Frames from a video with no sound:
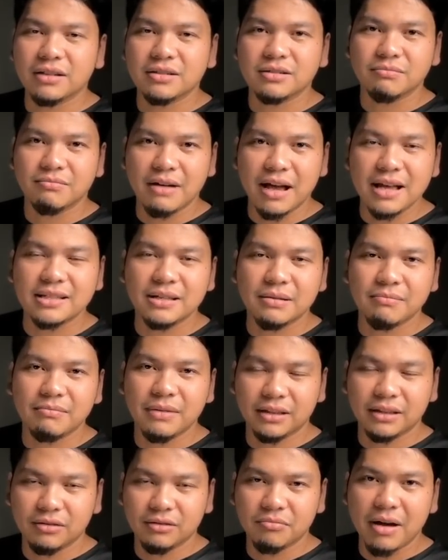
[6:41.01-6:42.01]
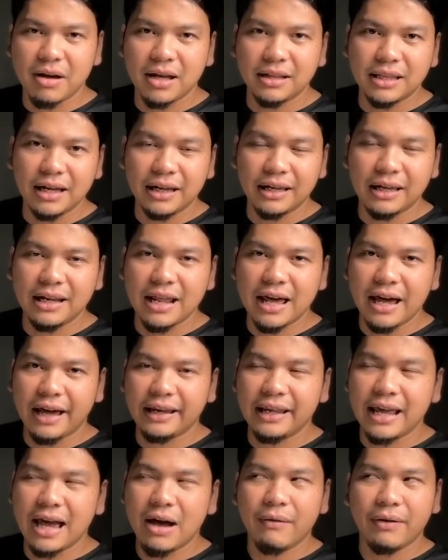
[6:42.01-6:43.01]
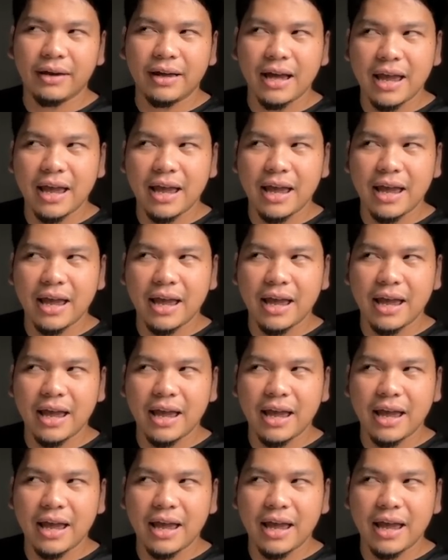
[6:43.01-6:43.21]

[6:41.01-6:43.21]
na sumasamba at dumadakila kay Yahweh.